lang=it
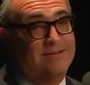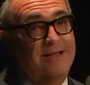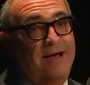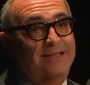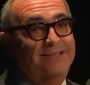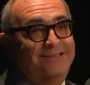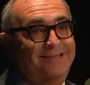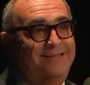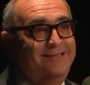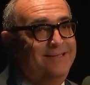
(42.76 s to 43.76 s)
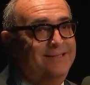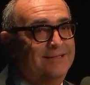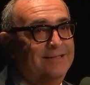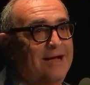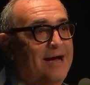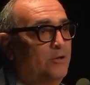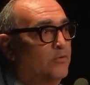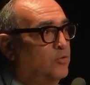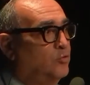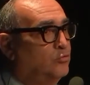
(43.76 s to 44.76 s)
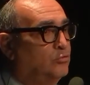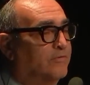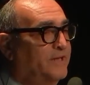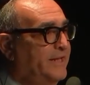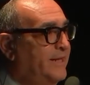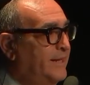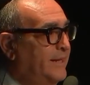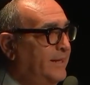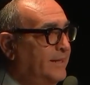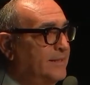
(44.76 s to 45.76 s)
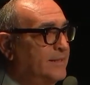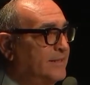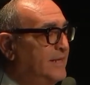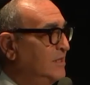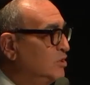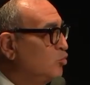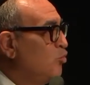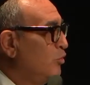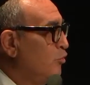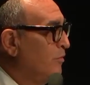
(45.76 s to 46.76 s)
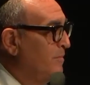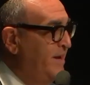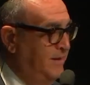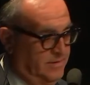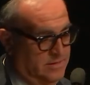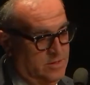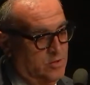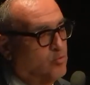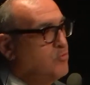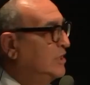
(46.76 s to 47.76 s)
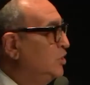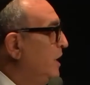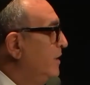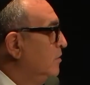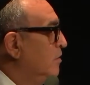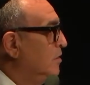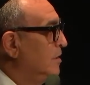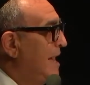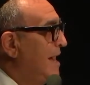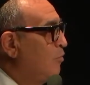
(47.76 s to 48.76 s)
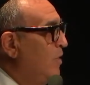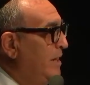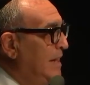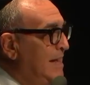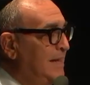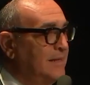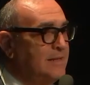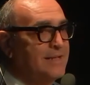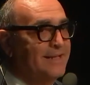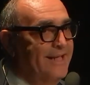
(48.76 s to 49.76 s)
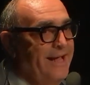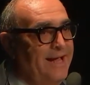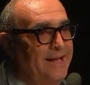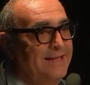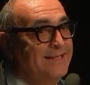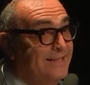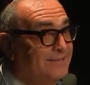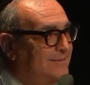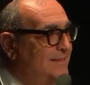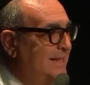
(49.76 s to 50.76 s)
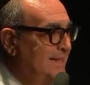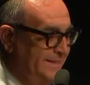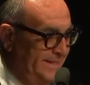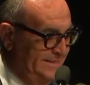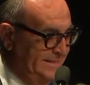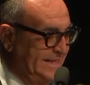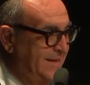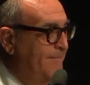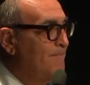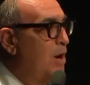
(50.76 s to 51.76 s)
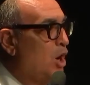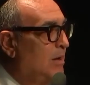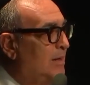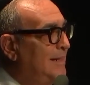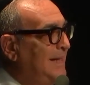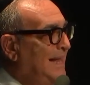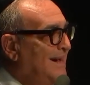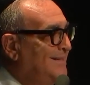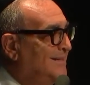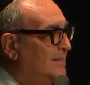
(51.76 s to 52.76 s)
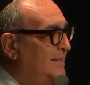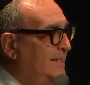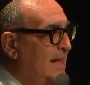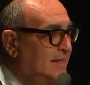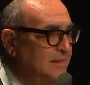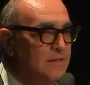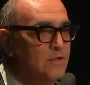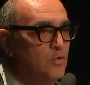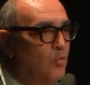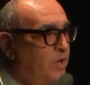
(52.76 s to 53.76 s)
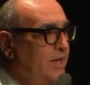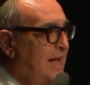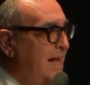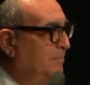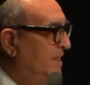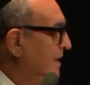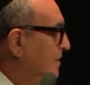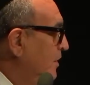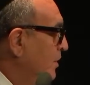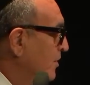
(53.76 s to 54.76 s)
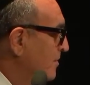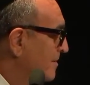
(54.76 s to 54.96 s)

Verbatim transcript: antichi hanno voluto vedere nel suo nome un accenno a quella che è l'identità di essa, Bo Lan Ya, qui abita Dio,